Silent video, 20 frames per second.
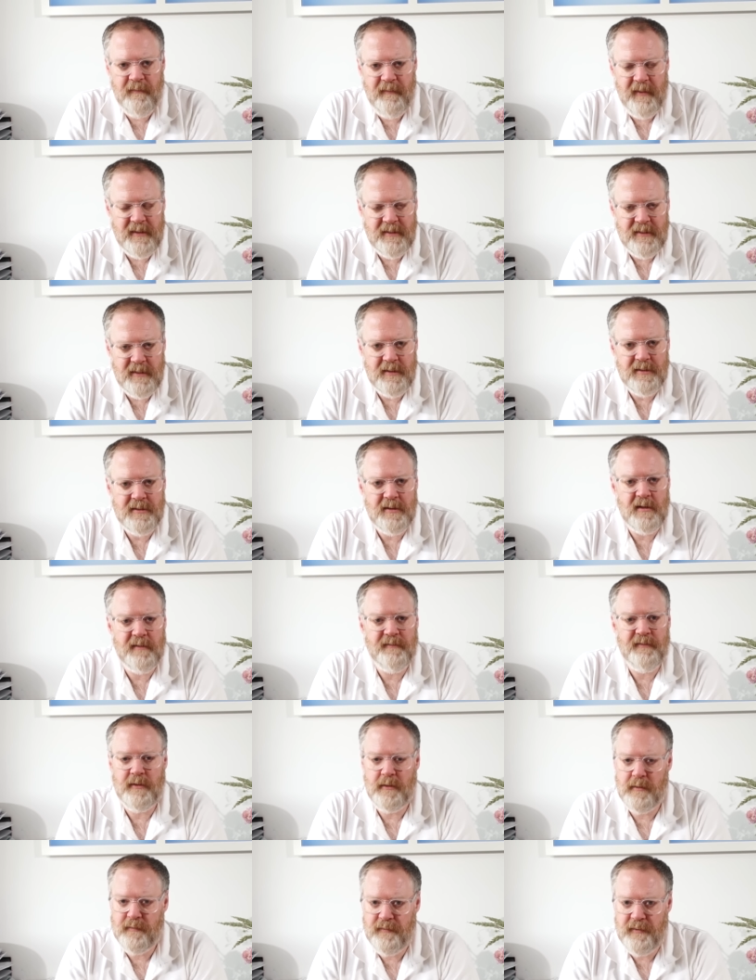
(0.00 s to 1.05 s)
wenn Sie das in einer
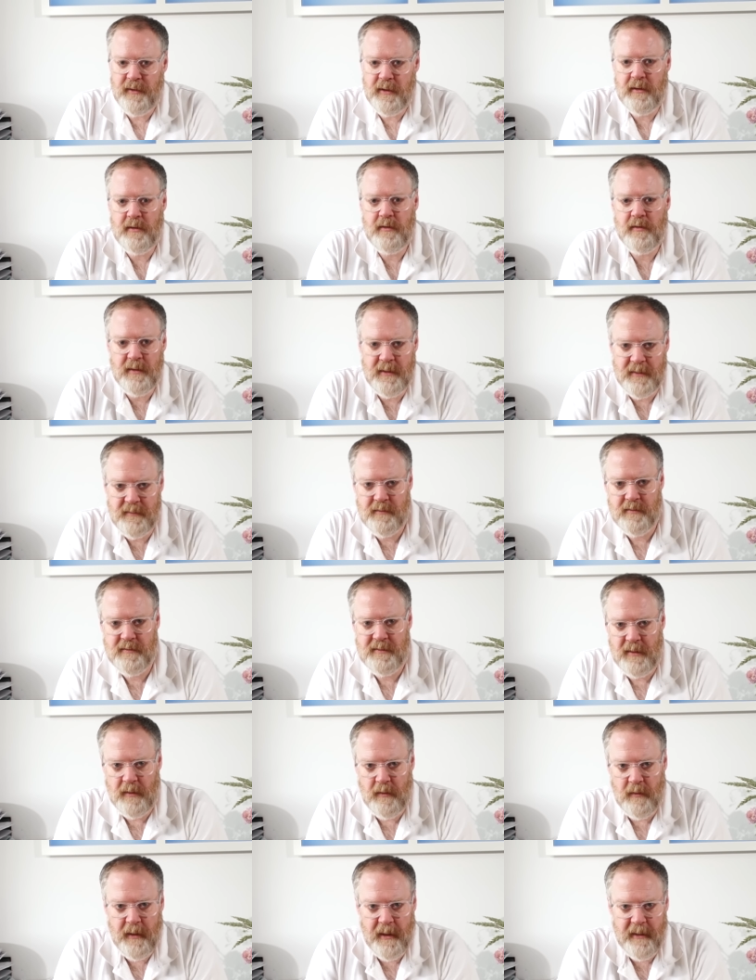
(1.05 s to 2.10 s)
vernünftigen
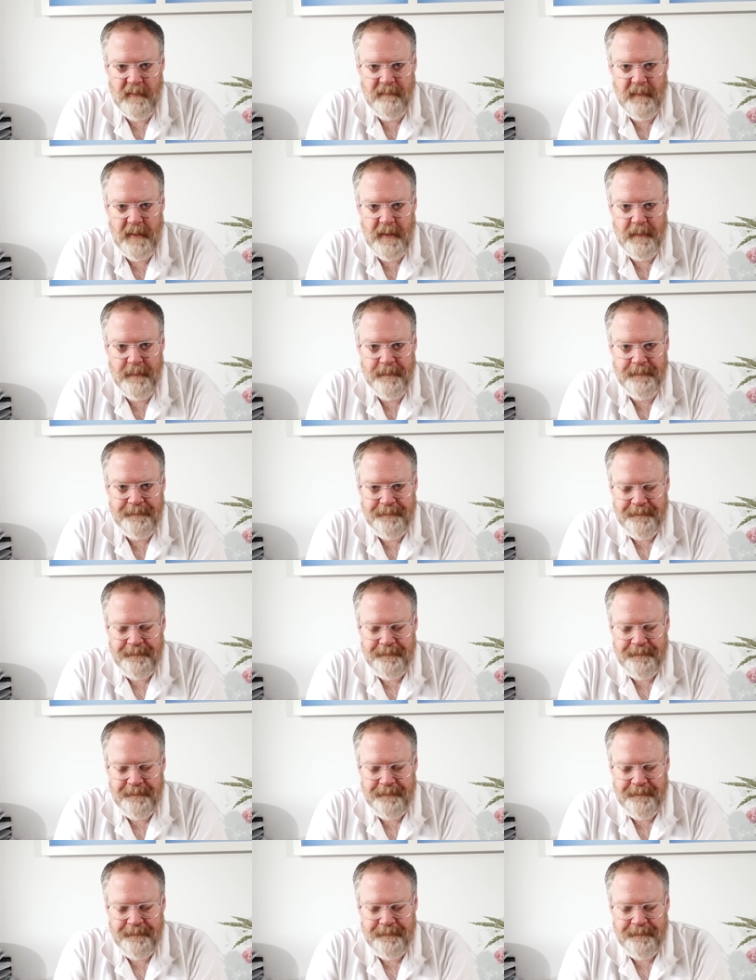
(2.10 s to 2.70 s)
Dosierung anwenden.